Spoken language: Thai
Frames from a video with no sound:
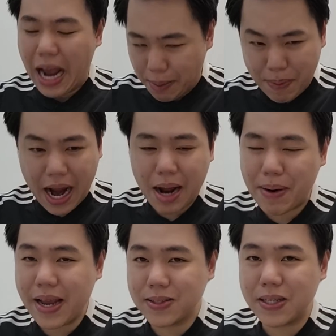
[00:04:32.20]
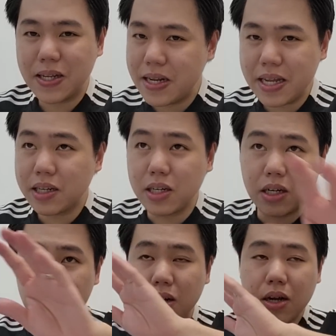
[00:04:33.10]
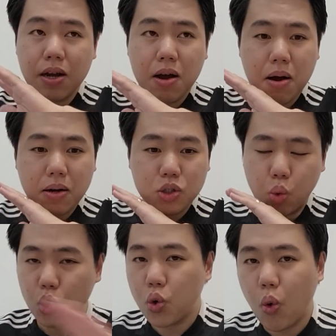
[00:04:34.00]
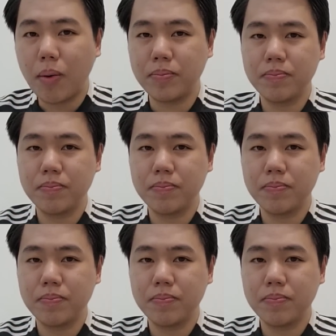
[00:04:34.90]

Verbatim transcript: ยากพาไปจริงที่นี่นี่คือศูนย์รวม